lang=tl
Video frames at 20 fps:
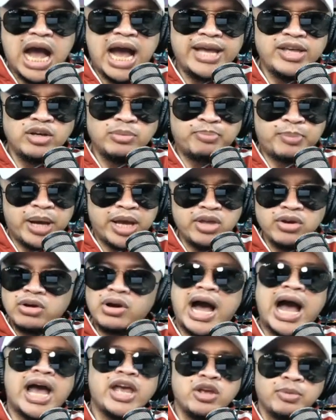Hayop
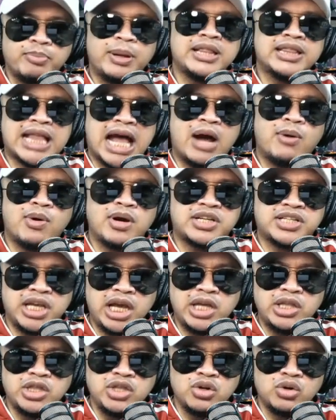kayo, hayop ang tawag
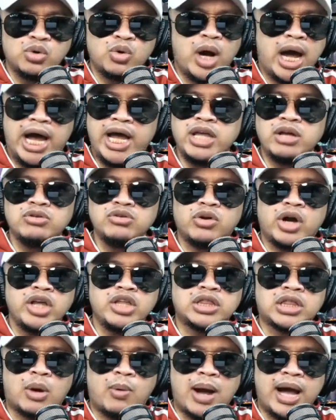sa inyo. Kung ayaw nyo
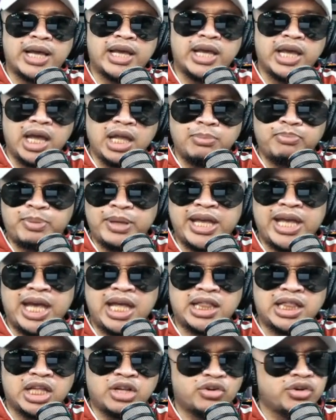kayong tawaging
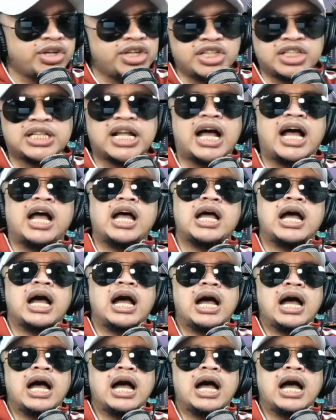NPA terorista,